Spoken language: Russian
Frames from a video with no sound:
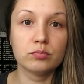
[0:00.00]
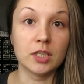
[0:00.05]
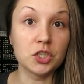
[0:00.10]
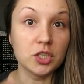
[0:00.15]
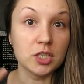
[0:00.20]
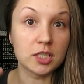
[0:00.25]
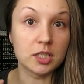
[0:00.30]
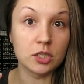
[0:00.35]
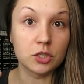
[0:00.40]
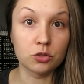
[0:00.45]

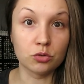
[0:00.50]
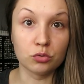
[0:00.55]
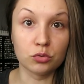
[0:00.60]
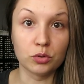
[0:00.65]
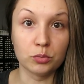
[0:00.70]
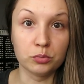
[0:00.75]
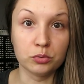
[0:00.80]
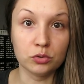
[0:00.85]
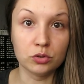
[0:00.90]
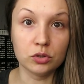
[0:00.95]
Даже если
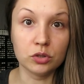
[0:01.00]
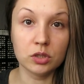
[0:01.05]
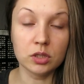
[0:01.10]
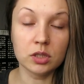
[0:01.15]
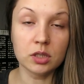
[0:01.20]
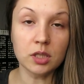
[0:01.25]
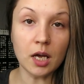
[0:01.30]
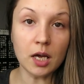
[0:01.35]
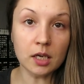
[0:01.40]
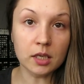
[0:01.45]
что-то будет
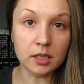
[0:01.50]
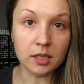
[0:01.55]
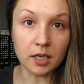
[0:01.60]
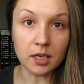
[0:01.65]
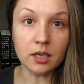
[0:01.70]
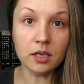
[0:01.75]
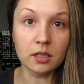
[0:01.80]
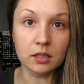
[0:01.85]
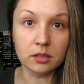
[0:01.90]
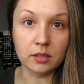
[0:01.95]
не так,
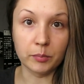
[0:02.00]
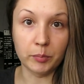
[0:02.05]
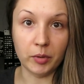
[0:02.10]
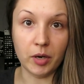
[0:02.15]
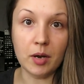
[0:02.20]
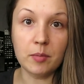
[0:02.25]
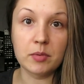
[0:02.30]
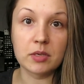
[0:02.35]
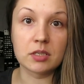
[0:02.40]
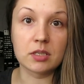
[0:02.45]
я это
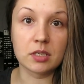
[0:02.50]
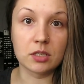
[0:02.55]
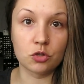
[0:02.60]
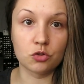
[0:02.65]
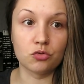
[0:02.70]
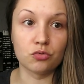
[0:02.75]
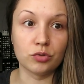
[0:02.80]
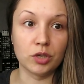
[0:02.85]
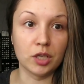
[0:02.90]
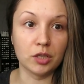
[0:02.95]
прямо
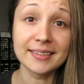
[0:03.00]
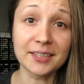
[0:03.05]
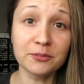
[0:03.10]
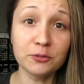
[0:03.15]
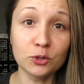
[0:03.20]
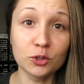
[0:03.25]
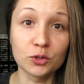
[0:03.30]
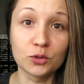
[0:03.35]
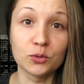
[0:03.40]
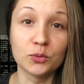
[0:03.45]
скажу. Так
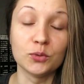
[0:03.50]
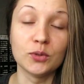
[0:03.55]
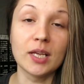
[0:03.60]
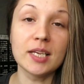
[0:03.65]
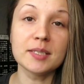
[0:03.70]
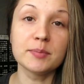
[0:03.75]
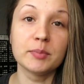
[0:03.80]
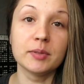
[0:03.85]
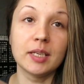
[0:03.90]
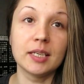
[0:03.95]
вот, у
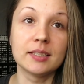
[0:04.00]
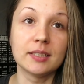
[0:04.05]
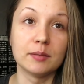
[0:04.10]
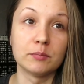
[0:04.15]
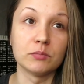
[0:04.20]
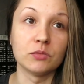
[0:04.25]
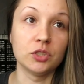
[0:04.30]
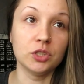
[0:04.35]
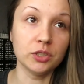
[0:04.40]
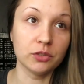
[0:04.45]
нас была
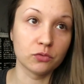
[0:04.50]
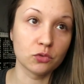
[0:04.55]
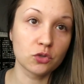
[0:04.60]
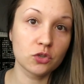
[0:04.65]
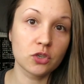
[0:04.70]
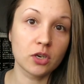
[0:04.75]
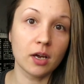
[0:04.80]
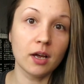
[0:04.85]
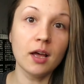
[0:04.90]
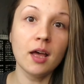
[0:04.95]
там
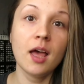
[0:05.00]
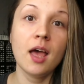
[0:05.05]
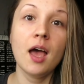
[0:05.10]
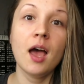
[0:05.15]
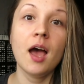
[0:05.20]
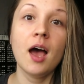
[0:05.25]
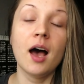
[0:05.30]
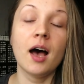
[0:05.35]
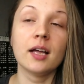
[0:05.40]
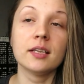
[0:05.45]
девушка
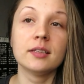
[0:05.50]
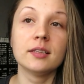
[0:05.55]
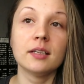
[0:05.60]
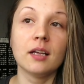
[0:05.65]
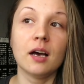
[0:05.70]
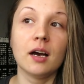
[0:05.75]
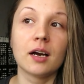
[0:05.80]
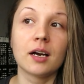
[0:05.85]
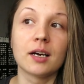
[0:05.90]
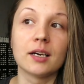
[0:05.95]

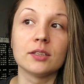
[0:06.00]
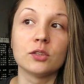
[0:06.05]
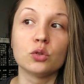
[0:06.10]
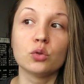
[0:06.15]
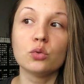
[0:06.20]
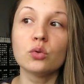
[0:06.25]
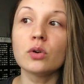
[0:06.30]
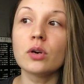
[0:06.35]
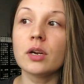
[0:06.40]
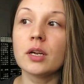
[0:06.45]
одна,
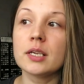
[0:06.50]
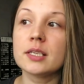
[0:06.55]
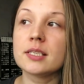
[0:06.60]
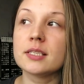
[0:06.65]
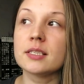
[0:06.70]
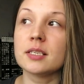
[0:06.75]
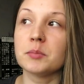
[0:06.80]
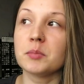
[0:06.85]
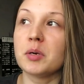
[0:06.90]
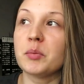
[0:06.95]
которая
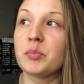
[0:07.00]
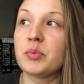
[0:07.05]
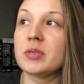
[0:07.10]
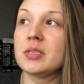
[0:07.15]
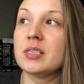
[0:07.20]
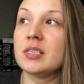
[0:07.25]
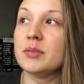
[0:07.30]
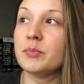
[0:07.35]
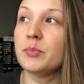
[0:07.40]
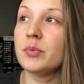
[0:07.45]
сама по
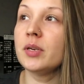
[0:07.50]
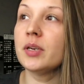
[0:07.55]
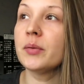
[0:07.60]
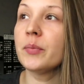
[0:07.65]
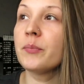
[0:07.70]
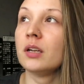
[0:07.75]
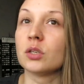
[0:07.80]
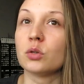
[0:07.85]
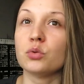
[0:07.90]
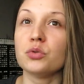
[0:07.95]

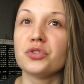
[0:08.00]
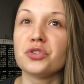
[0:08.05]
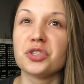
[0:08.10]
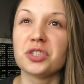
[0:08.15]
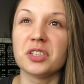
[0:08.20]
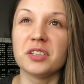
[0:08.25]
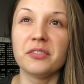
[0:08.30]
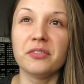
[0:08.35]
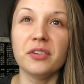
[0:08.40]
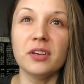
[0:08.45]
себе такой
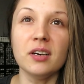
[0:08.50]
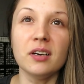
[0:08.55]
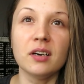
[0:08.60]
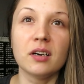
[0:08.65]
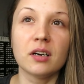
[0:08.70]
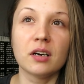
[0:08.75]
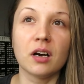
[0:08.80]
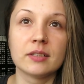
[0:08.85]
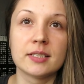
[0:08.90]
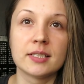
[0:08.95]

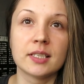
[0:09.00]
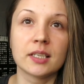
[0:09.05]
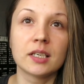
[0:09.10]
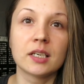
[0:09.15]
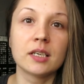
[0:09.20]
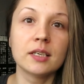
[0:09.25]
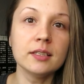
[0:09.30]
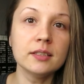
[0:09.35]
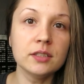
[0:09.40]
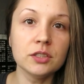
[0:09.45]
человек,
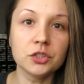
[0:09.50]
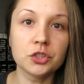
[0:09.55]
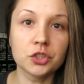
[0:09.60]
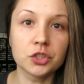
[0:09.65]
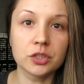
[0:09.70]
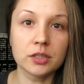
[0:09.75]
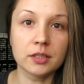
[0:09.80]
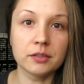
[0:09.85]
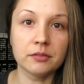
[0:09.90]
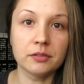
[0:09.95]
закрытый
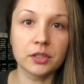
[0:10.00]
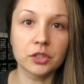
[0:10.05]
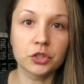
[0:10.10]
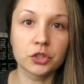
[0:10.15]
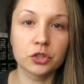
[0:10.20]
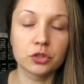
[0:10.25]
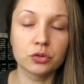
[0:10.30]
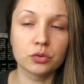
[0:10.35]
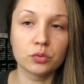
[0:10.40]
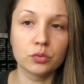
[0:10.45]
человек,
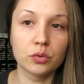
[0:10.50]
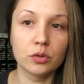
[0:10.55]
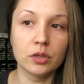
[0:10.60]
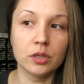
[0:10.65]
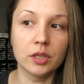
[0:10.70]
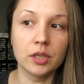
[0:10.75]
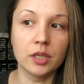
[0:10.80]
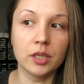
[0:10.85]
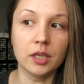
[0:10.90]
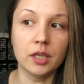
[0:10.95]
что
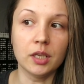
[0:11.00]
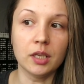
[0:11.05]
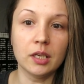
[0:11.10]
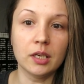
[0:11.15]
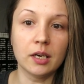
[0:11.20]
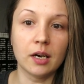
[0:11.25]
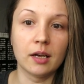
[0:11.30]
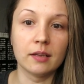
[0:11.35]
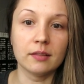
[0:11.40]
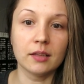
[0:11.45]
ли,
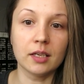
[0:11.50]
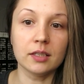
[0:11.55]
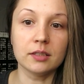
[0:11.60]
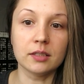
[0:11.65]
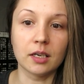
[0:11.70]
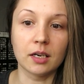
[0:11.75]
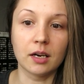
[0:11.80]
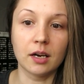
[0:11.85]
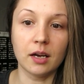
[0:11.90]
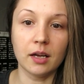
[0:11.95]
и она
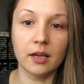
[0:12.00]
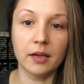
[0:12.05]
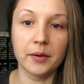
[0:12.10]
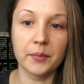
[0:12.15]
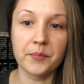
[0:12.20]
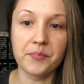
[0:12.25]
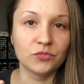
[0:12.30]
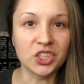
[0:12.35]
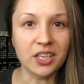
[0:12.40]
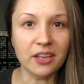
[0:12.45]

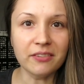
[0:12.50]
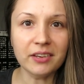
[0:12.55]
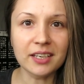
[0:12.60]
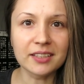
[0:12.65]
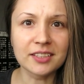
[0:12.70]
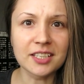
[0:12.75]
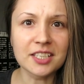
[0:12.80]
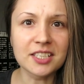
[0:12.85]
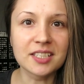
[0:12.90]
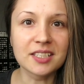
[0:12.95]
такая...
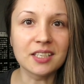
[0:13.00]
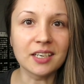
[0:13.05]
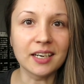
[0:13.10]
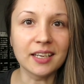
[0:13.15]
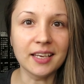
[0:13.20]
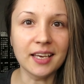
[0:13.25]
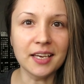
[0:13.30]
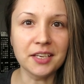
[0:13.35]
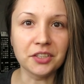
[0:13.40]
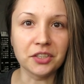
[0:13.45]
Человек
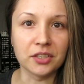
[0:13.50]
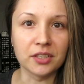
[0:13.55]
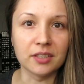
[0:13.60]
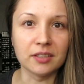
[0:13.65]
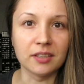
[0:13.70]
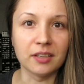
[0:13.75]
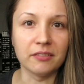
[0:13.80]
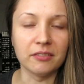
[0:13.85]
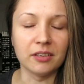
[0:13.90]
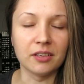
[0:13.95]

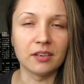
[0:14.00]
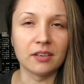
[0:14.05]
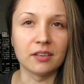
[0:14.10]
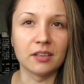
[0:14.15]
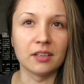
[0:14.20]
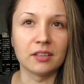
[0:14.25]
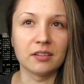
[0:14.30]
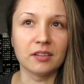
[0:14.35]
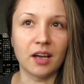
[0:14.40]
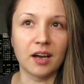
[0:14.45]
настроения,
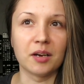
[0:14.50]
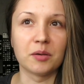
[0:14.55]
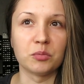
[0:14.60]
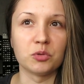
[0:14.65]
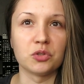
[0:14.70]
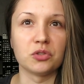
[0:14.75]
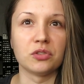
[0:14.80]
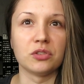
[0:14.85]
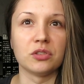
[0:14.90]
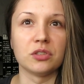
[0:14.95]
наверное, так
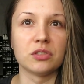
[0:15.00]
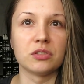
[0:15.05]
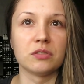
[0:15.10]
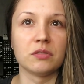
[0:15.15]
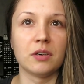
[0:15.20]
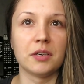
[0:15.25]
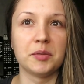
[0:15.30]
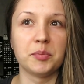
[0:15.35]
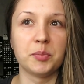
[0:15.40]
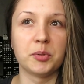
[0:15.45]
можно
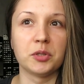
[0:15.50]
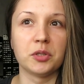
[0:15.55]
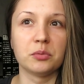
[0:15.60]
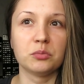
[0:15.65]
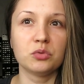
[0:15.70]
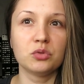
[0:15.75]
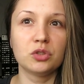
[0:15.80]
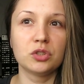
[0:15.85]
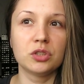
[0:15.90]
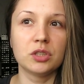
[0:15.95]
назвать,
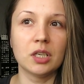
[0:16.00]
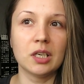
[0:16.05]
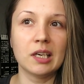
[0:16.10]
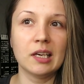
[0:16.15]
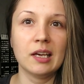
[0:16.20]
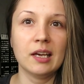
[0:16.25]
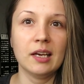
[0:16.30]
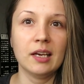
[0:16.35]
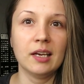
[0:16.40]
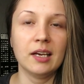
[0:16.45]
потому
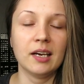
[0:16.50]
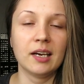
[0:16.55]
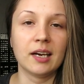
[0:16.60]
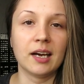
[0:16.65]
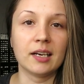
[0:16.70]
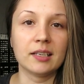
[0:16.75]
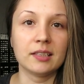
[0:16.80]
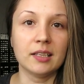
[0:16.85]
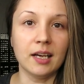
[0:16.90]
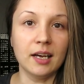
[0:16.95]
что
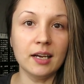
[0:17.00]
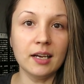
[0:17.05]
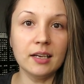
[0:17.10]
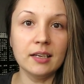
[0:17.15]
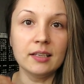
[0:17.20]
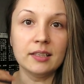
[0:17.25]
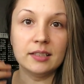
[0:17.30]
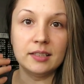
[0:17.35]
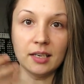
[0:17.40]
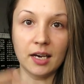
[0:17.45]

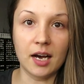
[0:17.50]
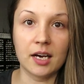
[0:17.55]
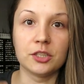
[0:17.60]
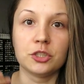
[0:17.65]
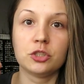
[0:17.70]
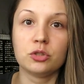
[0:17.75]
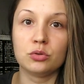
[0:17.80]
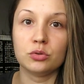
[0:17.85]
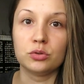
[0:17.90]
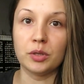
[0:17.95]
когда я
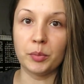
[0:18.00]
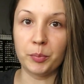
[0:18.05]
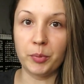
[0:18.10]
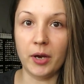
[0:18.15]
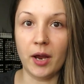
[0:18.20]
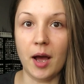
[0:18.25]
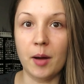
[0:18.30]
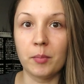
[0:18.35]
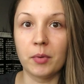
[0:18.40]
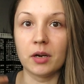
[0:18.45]
что-то
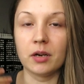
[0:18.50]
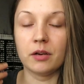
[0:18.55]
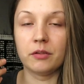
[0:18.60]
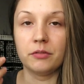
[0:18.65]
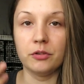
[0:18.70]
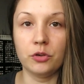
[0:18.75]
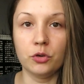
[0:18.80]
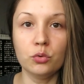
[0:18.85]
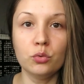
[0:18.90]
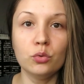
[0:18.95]
прямо
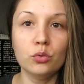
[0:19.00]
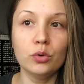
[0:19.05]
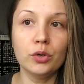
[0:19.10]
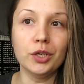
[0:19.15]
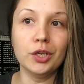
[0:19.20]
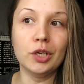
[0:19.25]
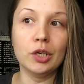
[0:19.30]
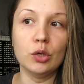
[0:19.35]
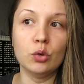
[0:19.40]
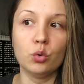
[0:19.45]
говорю
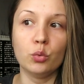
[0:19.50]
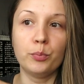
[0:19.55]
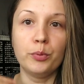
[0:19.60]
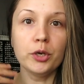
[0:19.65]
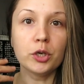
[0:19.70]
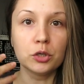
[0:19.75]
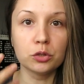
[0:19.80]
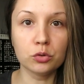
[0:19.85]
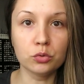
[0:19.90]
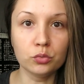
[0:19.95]
или
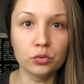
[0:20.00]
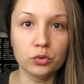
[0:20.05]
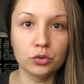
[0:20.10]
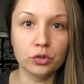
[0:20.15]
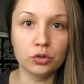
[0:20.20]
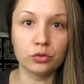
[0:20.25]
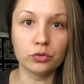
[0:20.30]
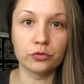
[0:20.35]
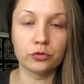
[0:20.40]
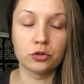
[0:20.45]
упрекну
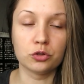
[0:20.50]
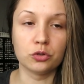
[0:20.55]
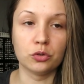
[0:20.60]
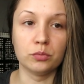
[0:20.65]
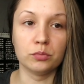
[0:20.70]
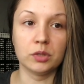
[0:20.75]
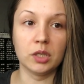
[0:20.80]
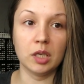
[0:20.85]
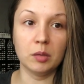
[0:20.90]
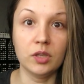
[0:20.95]
ее в
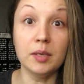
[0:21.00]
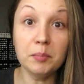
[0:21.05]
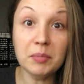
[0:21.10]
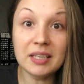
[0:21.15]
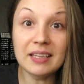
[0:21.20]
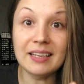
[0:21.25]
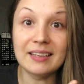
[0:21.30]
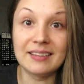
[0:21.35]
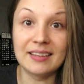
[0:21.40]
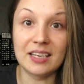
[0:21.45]
чем-то,
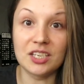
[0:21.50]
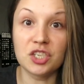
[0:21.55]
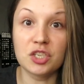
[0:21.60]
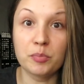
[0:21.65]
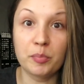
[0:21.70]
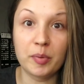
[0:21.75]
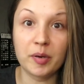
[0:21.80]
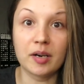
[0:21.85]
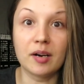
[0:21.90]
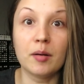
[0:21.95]
именно даже
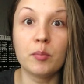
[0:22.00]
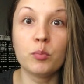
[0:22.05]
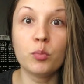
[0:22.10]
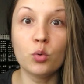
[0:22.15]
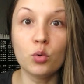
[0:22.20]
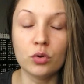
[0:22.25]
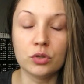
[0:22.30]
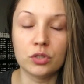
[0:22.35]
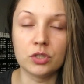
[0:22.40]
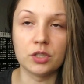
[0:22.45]
по
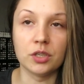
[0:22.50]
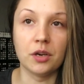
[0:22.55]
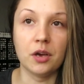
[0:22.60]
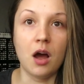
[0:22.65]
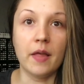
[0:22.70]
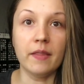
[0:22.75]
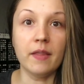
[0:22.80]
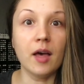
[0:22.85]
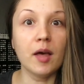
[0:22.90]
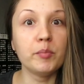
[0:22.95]
работе,
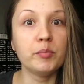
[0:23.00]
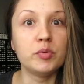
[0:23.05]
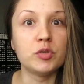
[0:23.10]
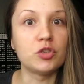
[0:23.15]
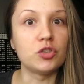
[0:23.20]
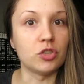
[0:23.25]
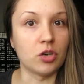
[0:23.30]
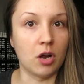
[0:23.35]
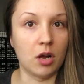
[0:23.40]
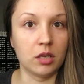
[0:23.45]
она
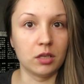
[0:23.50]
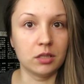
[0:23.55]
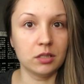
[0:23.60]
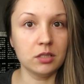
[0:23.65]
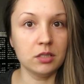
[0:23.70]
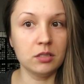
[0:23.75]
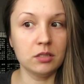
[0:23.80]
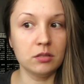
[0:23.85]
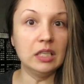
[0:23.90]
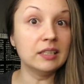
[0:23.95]

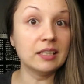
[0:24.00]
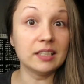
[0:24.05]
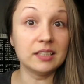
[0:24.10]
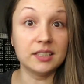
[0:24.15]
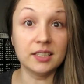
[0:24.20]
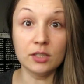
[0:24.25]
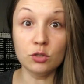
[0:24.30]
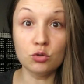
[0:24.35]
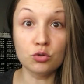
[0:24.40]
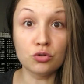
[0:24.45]
обижалась и,
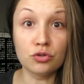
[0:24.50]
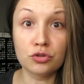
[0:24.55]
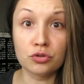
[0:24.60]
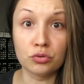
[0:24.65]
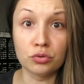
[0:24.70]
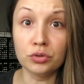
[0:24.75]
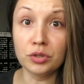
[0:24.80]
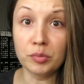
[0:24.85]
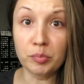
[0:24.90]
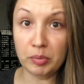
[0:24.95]
надеюсь,
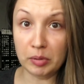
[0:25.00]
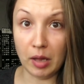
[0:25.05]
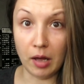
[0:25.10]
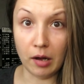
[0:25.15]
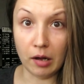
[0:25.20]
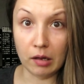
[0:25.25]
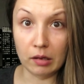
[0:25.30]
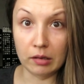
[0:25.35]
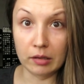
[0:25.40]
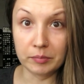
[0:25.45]
что не
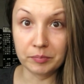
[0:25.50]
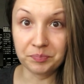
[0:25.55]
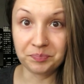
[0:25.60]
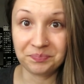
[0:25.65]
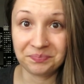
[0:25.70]
плакала.